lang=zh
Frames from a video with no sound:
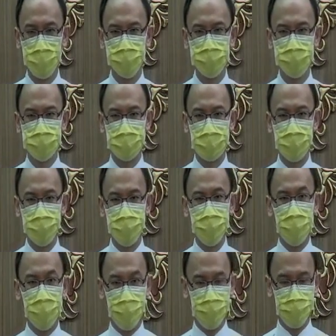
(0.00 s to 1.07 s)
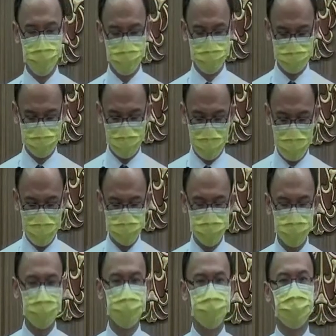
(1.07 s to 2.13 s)
这个鱼雷打
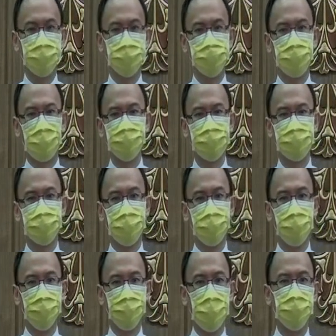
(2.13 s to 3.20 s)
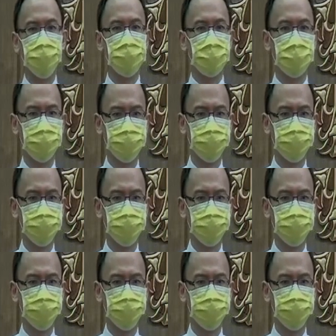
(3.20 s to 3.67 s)
中的这个船只的腰身，